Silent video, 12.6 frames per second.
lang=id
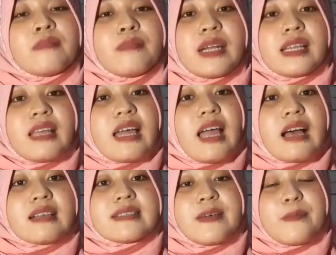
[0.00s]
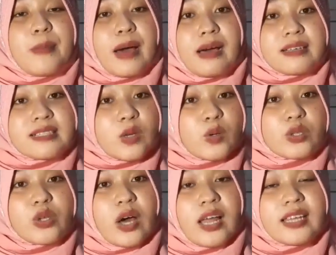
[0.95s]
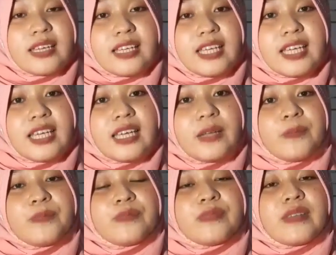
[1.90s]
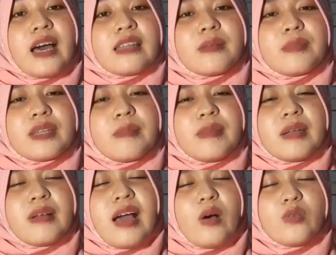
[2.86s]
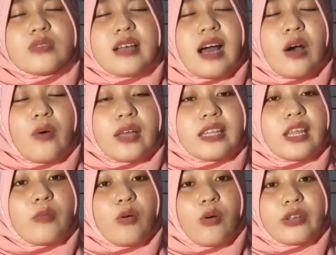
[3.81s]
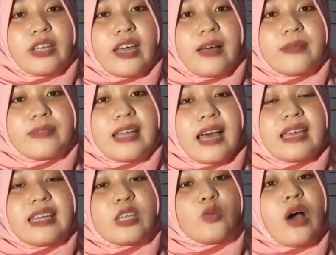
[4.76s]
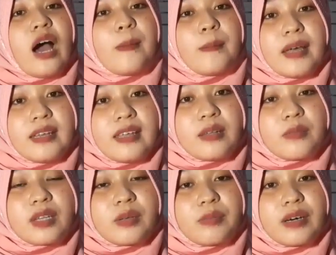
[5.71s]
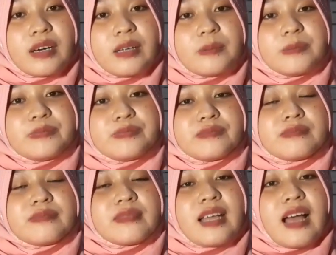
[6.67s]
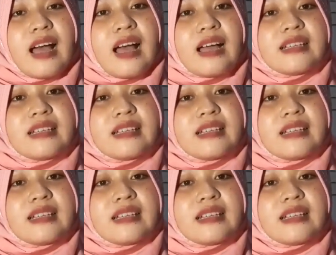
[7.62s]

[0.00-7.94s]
berita yang simpang siur soal ini nah teman-teman gak usah khawatir pokoknya nah ini tuh aman ya teman-teman Nah,